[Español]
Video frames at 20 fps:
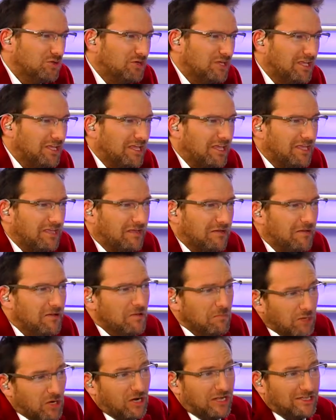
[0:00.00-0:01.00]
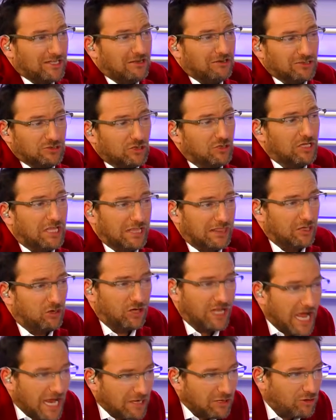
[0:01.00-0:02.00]
y que. Pero la televisión es de
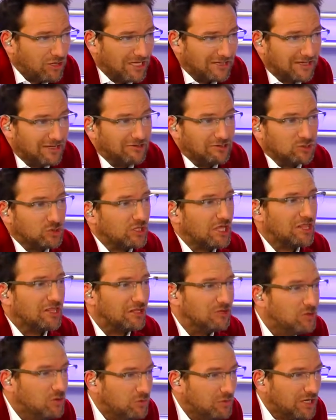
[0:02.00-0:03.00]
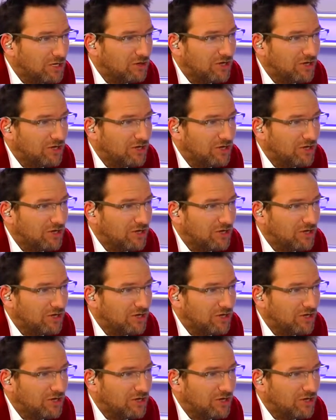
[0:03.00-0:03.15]
horario, la televisión es de número,